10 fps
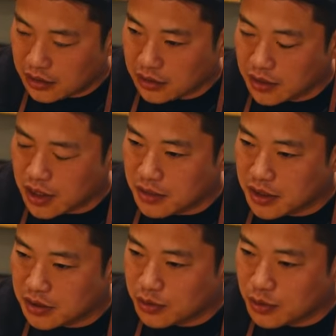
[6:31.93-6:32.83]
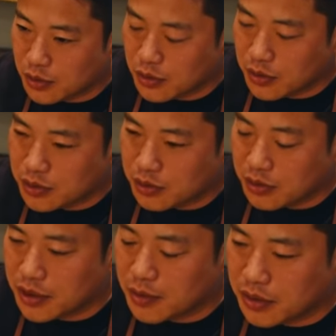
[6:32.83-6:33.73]
春キャベツの
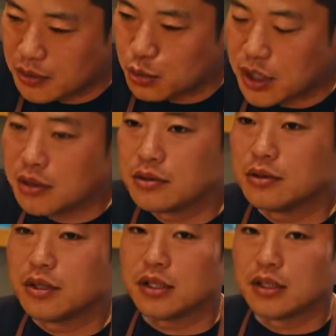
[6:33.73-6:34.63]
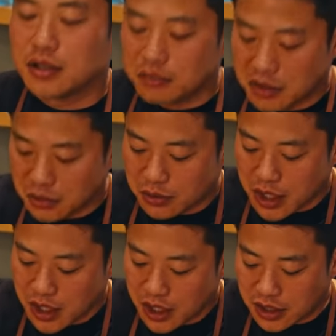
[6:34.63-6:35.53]
コールスローで食べる豚のソテー、まあ、ちょっと
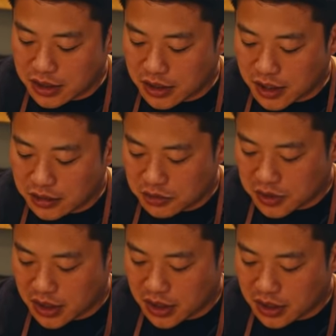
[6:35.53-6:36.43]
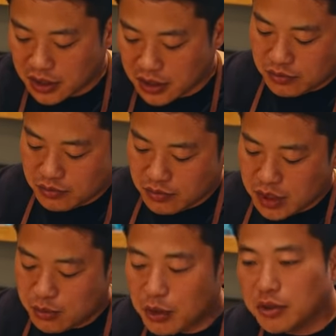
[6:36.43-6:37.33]
長いですねタイトルがね
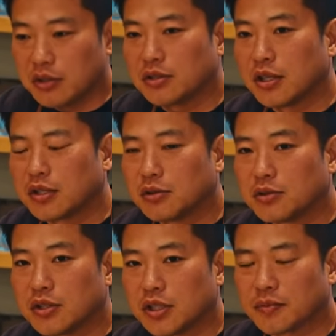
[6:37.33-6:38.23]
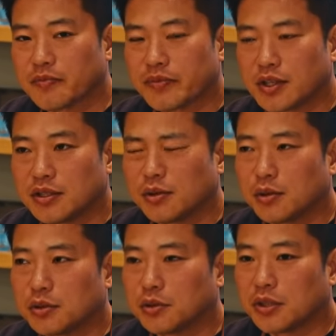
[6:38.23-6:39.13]
まずまあお肉だけで当然ね塩
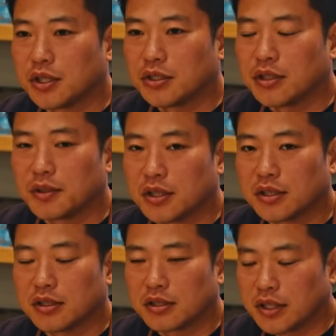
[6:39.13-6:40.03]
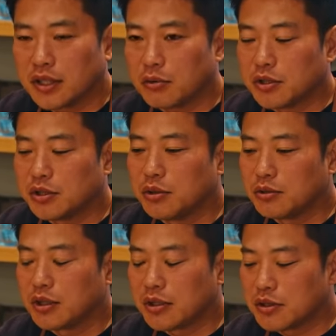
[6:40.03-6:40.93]
コショウで炒めただけなんで美味しいお
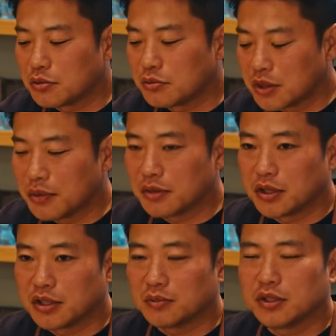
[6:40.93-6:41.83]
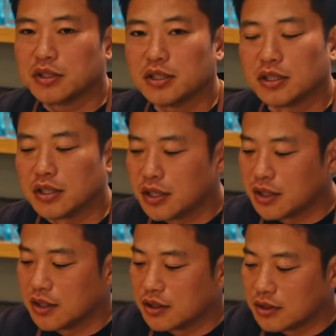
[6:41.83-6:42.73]
肉だったらそのまま食べてもらってもいいし
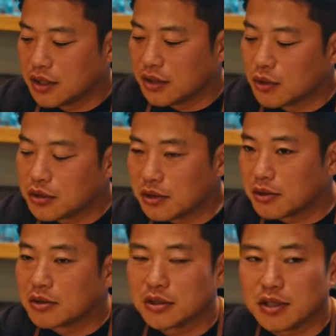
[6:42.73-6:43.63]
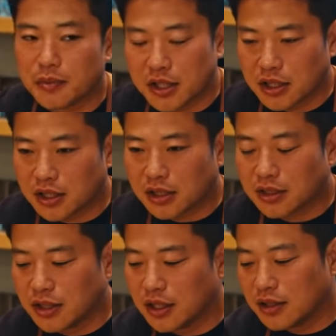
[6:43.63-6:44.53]
でコールスローはコールスローで食べながら
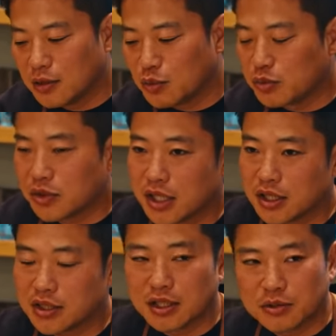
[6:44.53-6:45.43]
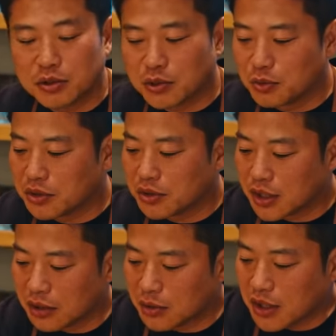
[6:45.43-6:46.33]
あれでもなんか違うぞって思っ
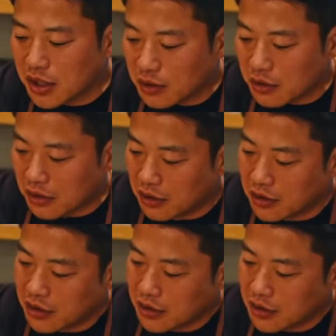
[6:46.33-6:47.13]
た時にこ